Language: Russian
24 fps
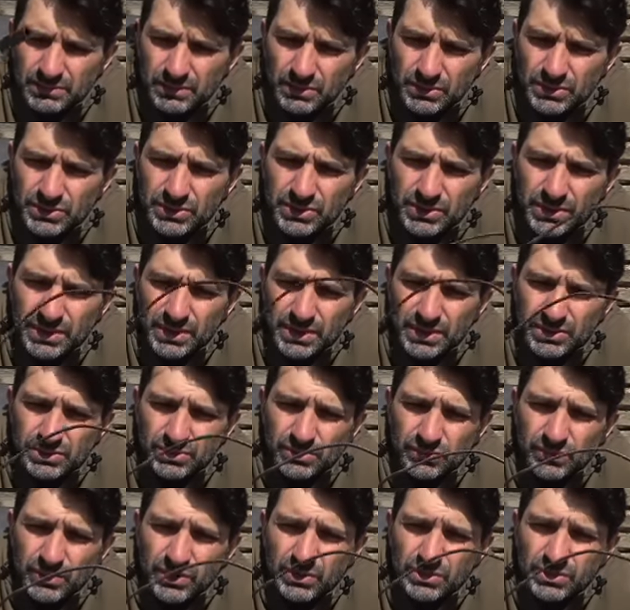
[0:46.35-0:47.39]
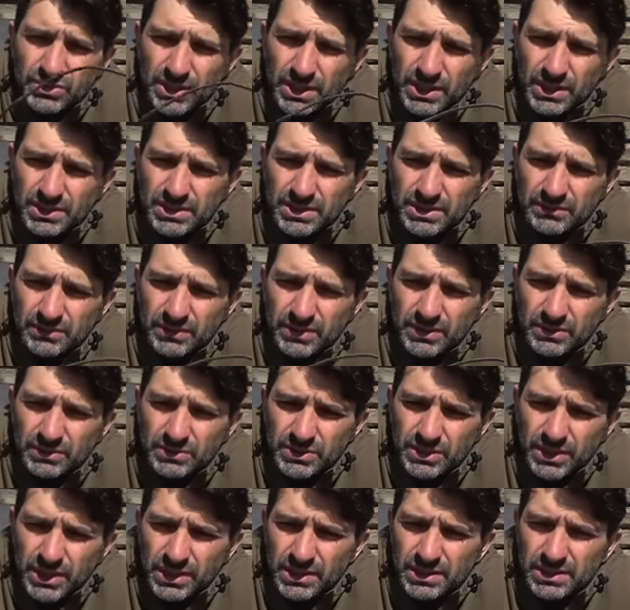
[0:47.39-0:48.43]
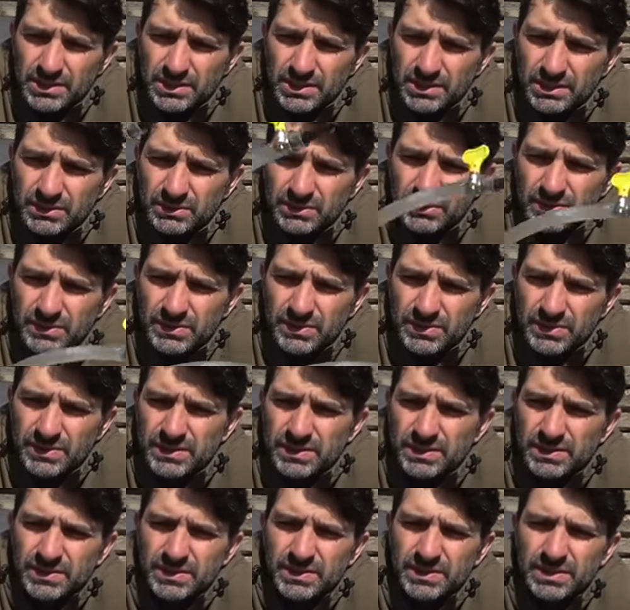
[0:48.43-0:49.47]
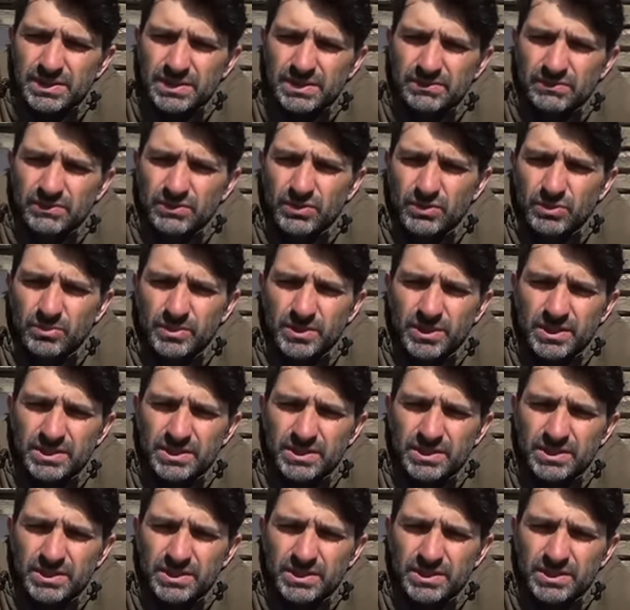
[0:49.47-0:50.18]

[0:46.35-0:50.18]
очень хорошо включается выключается. То есть здесь в нем